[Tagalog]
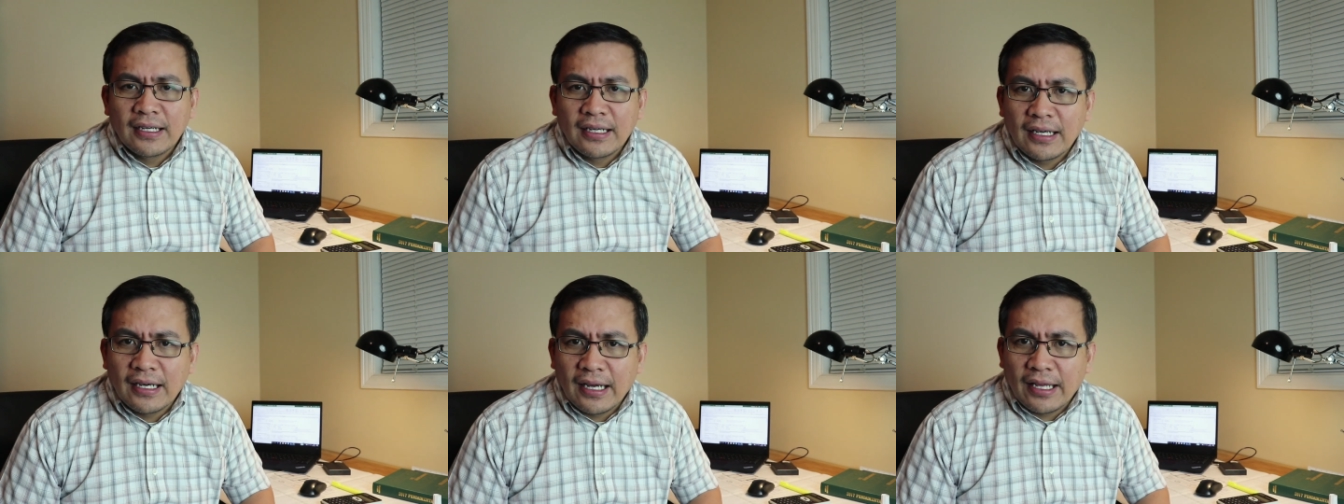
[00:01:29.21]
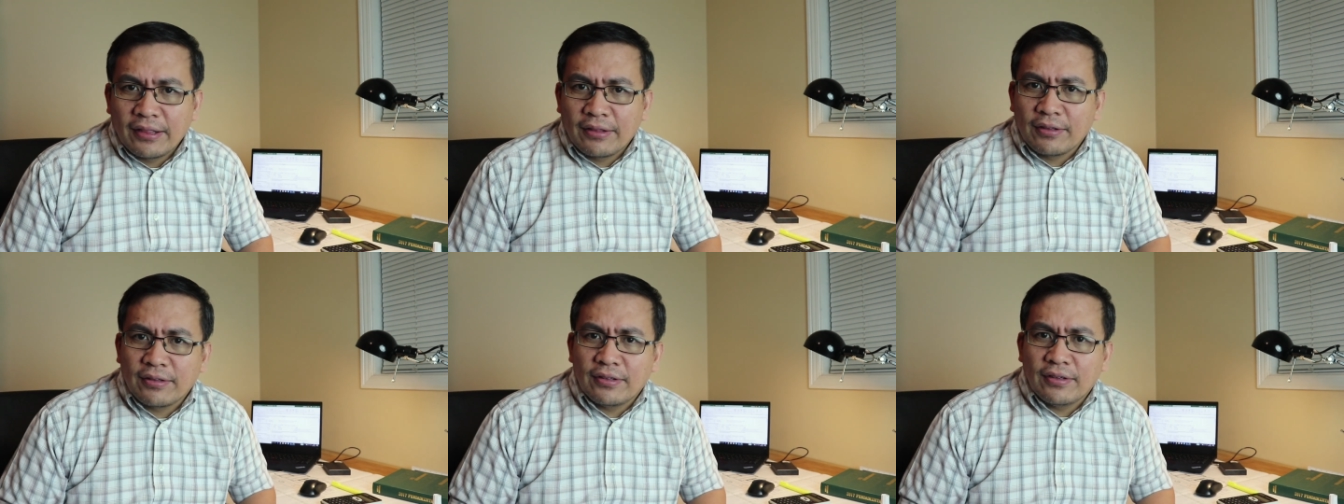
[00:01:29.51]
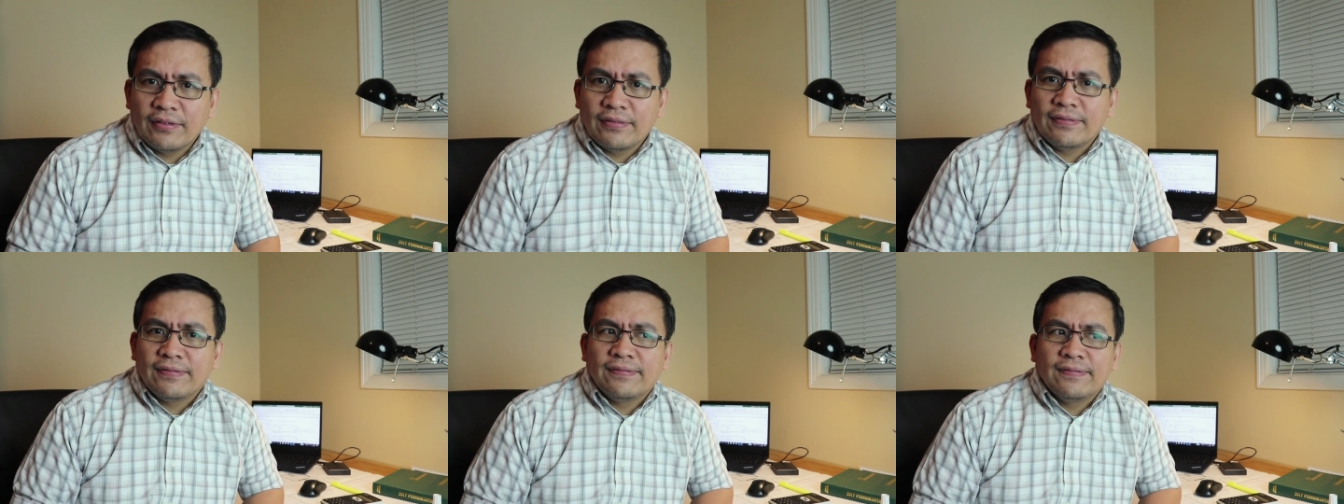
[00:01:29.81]
I thought
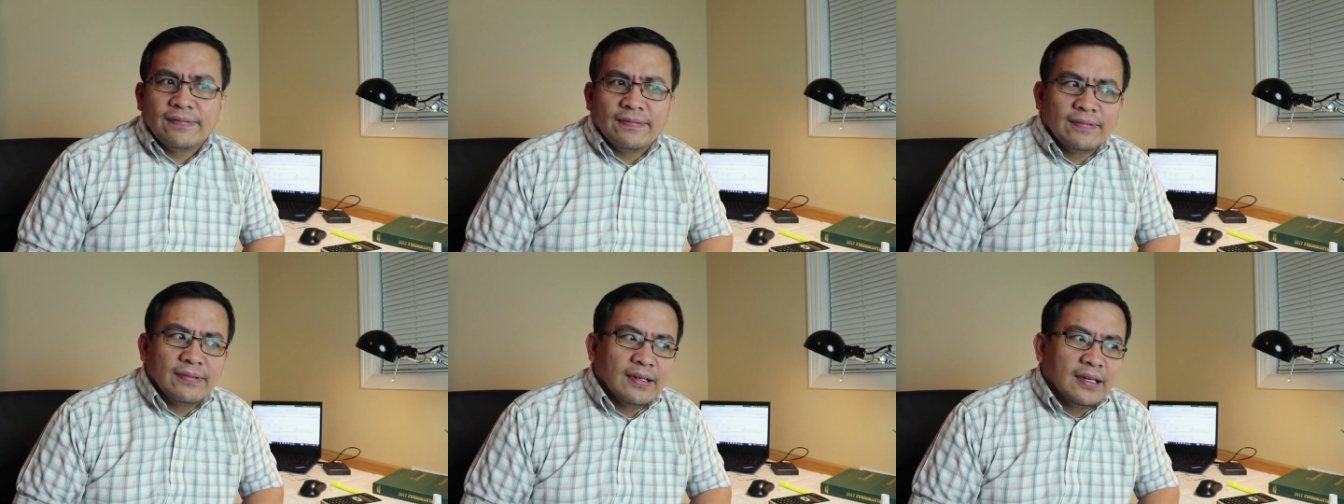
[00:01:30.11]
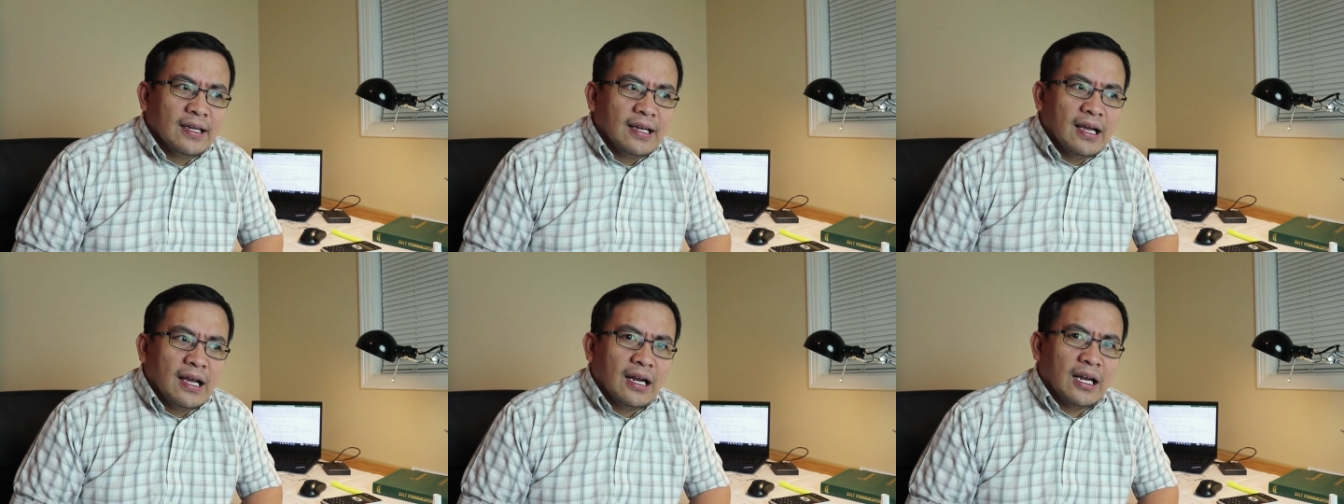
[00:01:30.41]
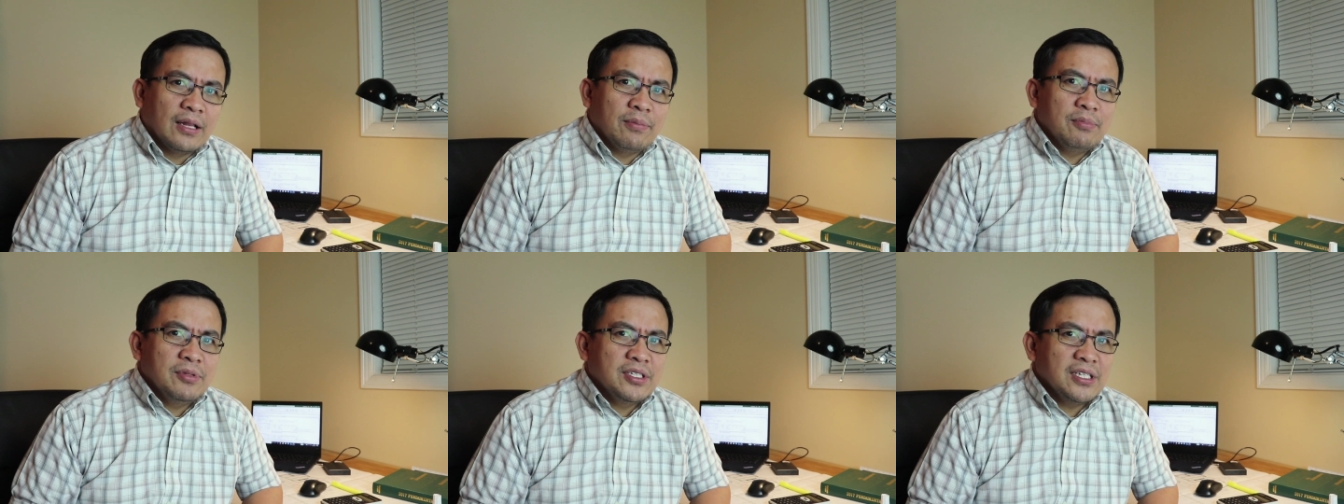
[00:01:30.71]
of,
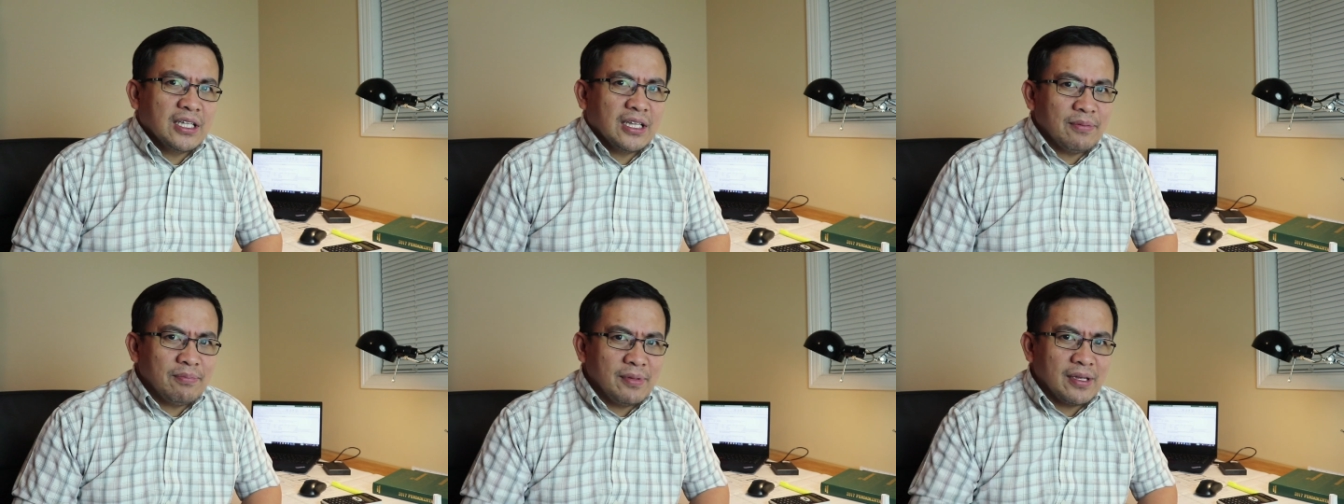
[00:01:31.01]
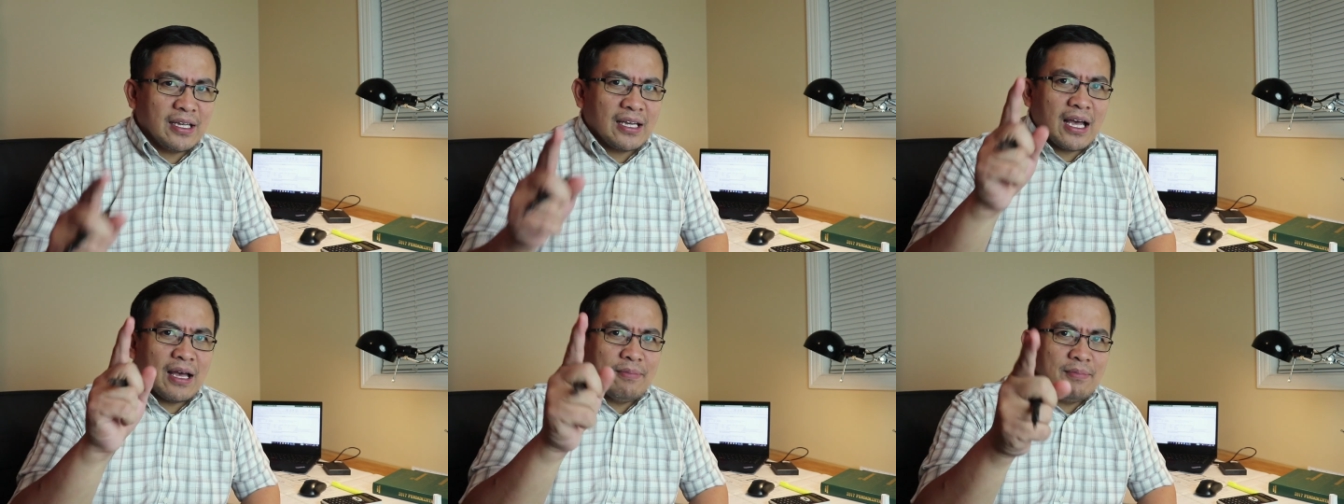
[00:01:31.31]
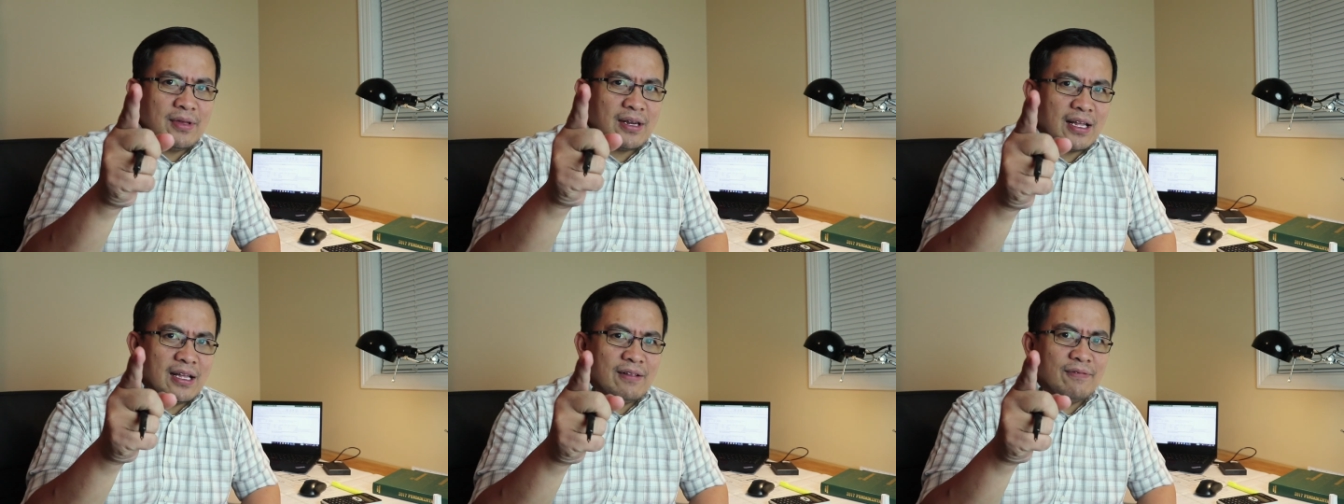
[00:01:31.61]
let me set up my
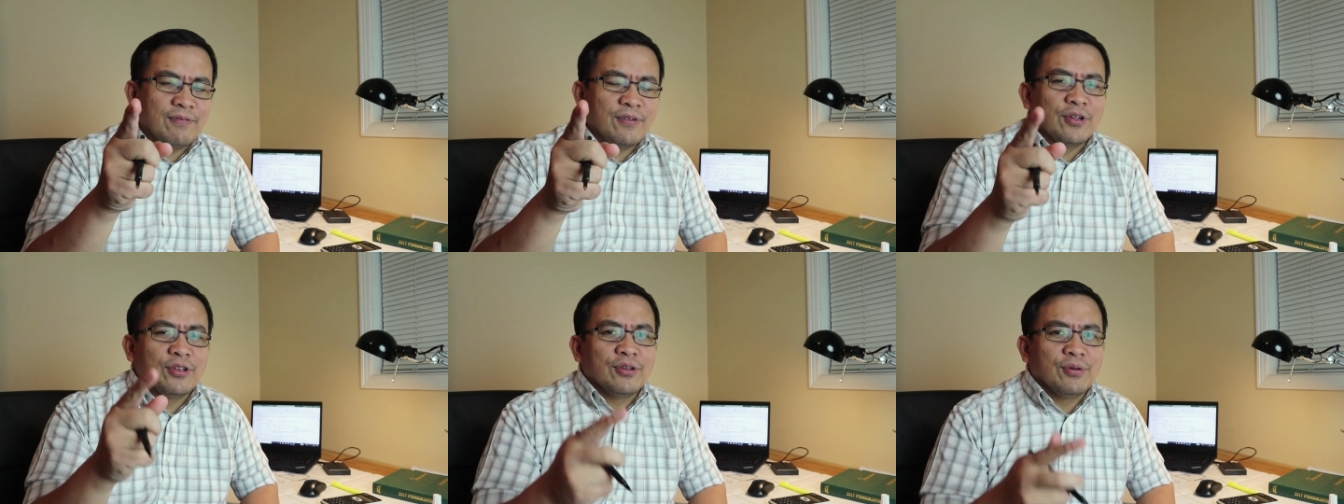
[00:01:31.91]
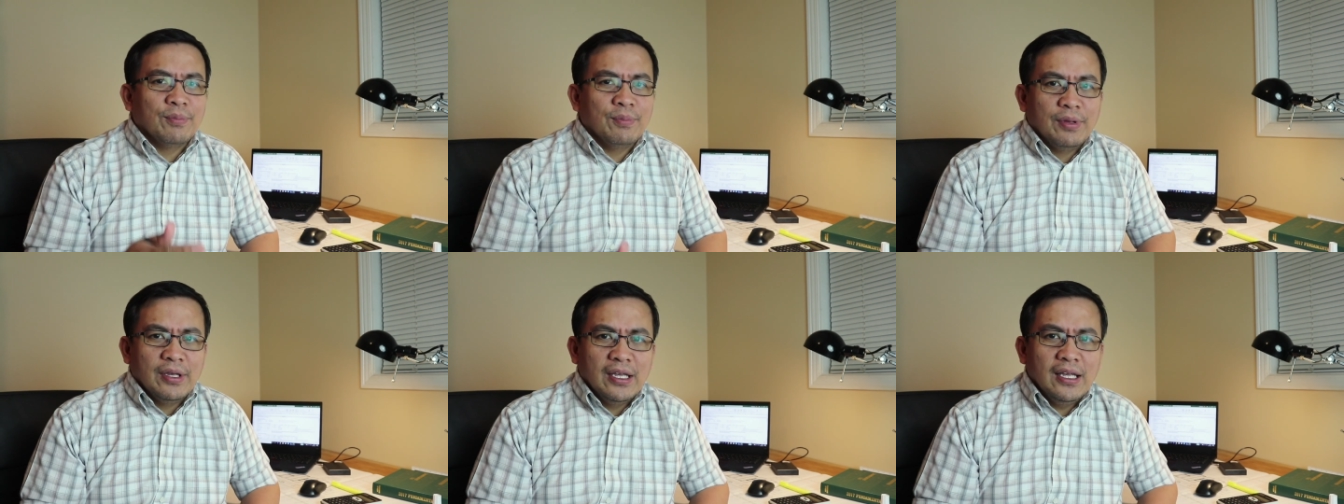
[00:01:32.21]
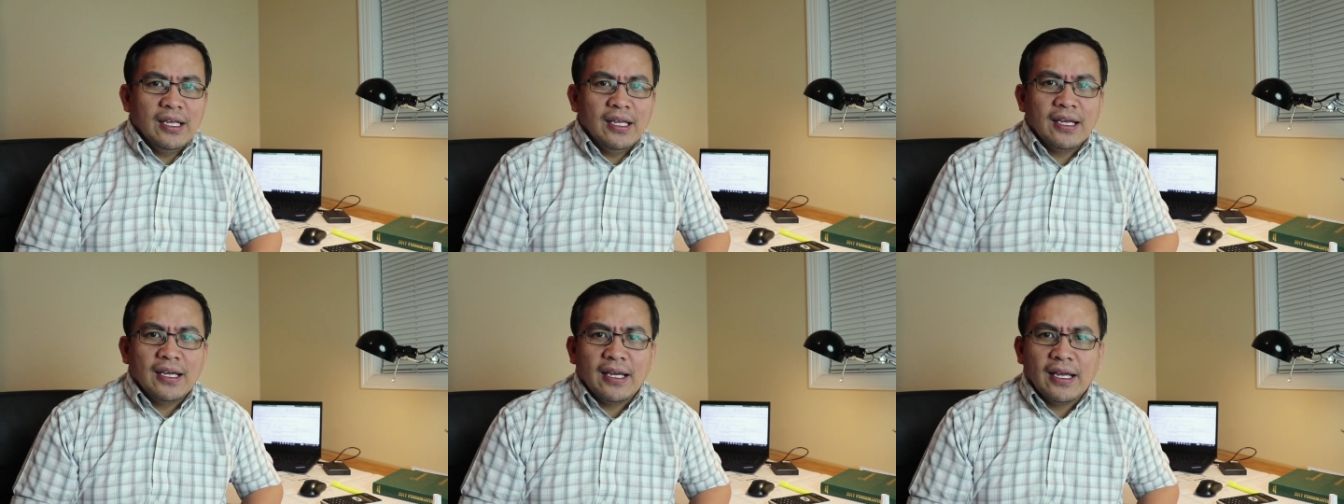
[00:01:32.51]
camera in front of
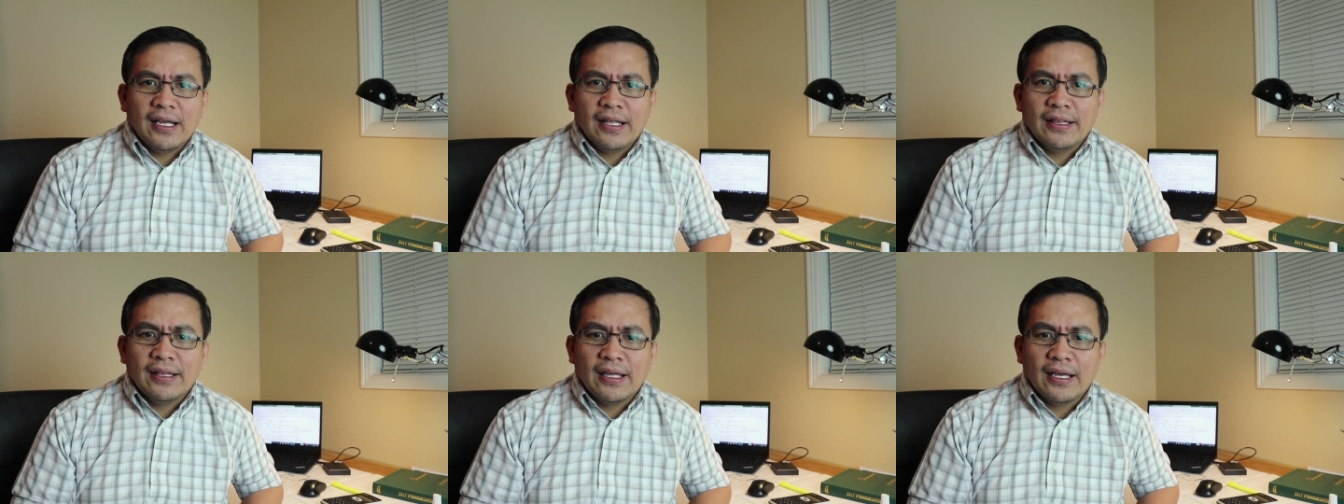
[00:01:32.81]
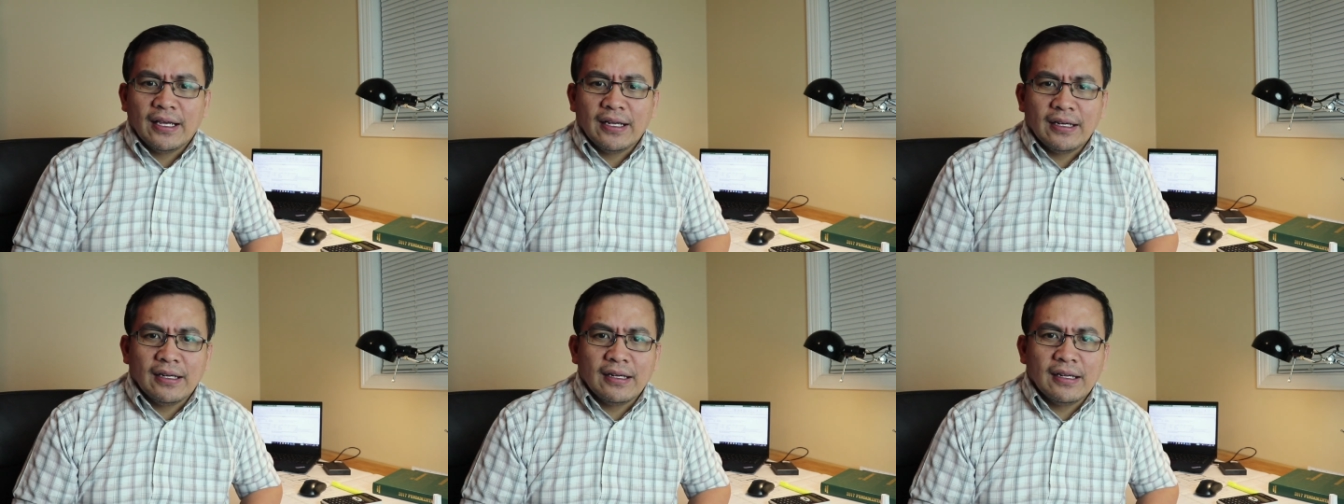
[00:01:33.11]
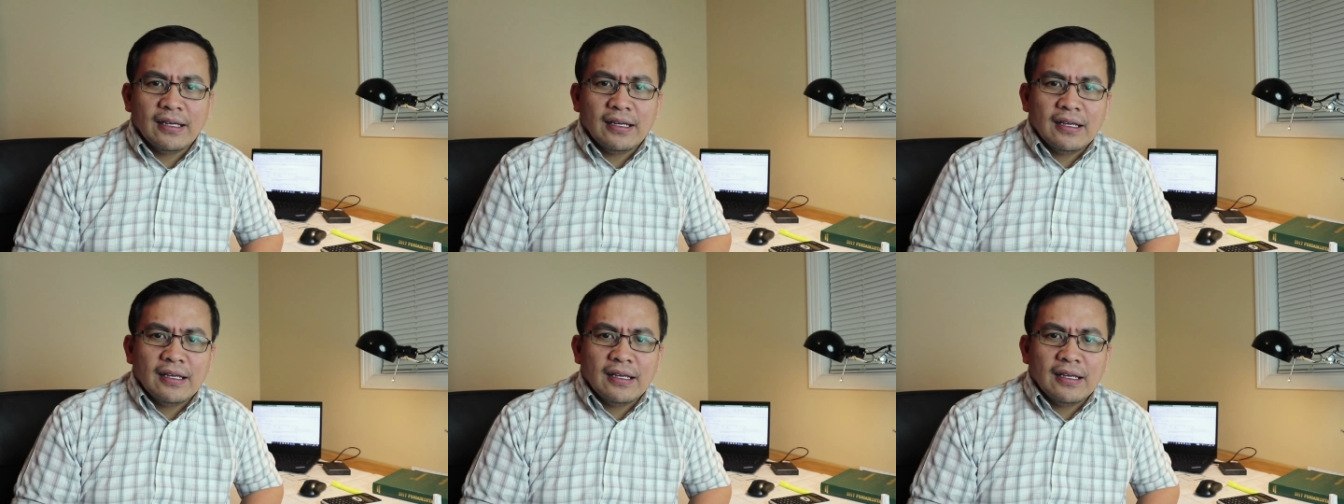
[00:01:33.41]
me and then